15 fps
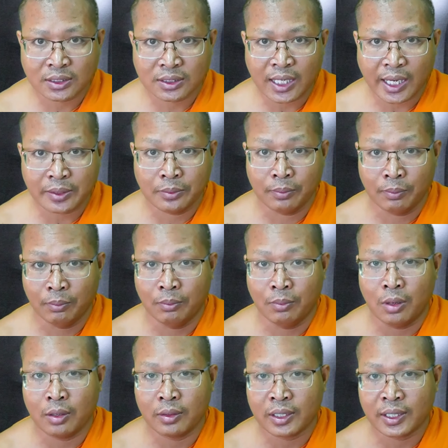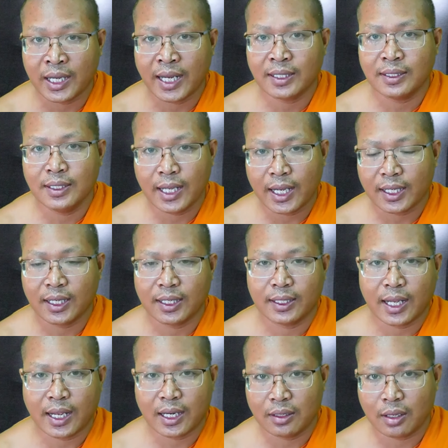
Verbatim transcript: đánh một căn lệ khẩn nạ